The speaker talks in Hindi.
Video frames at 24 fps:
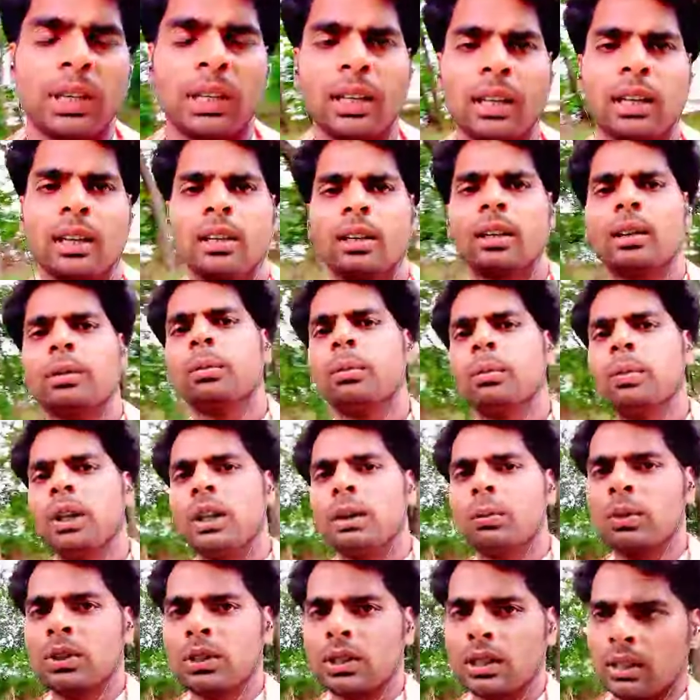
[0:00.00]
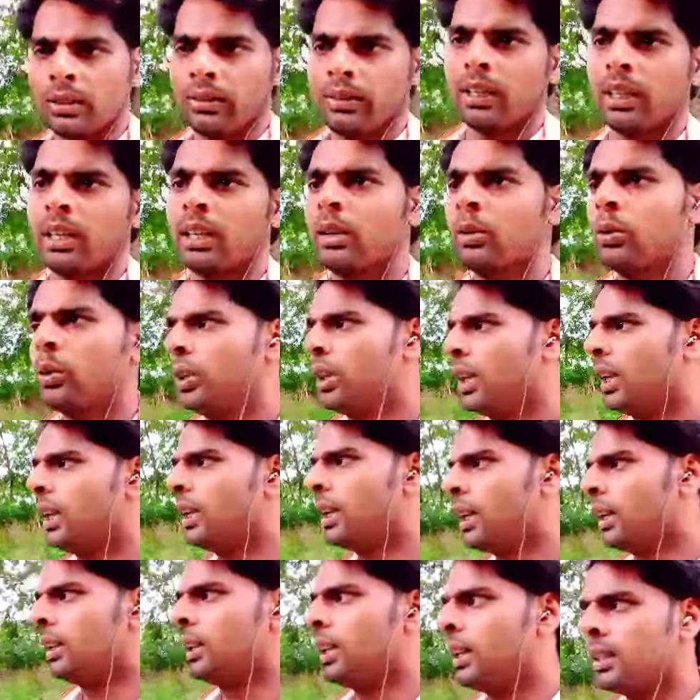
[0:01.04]
महीना मीट मछली वगैरह कोई नहीं
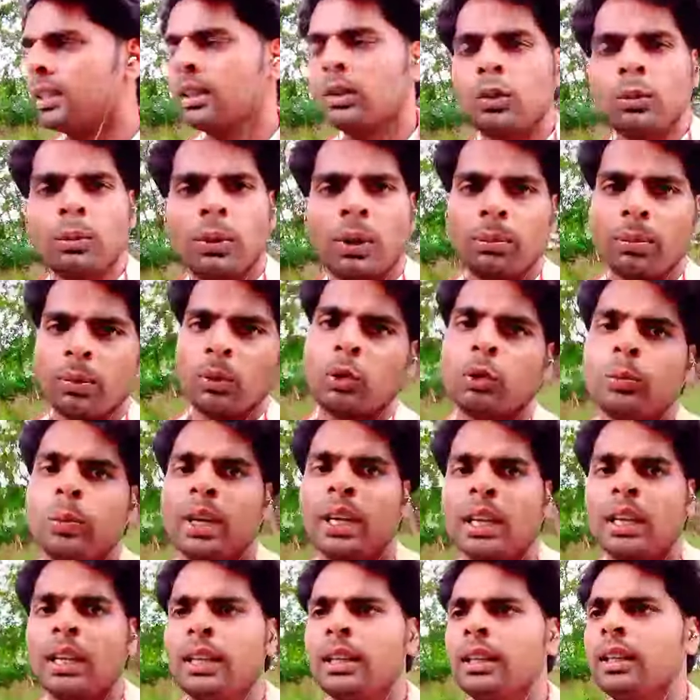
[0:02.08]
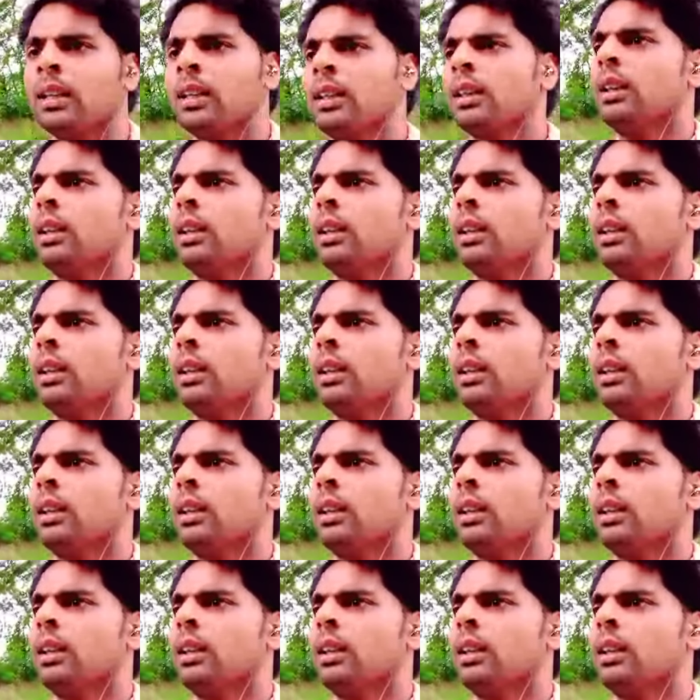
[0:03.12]
खाता ऐसे तो मैं बहुत पहले ही